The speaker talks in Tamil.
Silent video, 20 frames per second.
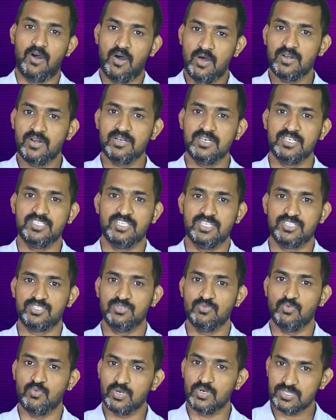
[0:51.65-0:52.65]

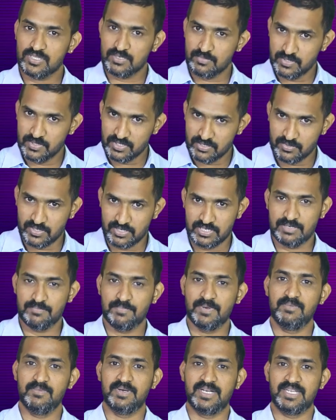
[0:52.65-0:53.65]
ஆர்கனைசேஷனும் ஒருத்தர் மட்டும்
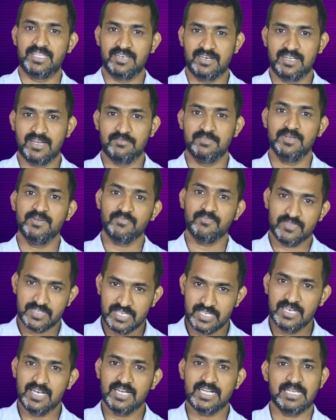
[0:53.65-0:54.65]
டிபெண்ட் பண்ணி இருக்காமல்
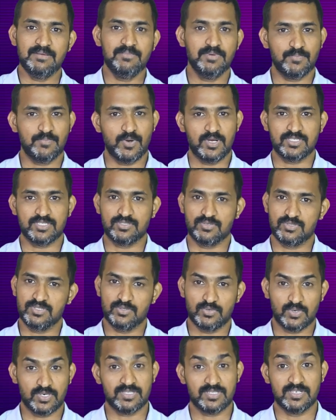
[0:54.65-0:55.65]
எல்லா டைமும் ப்ராசஸ்
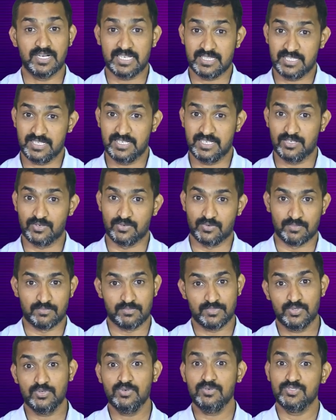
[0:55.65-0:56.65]
வந்து தொடர்ந்து நடந்துகிட்டே இருக்கும்
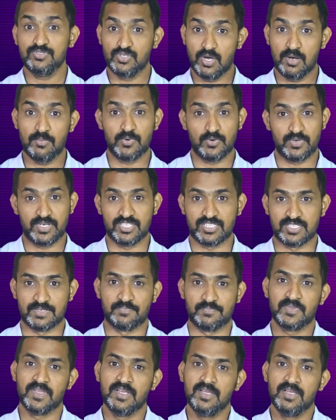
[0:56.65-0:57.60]
ஸோ ஜாப் ரொட்டேஷன்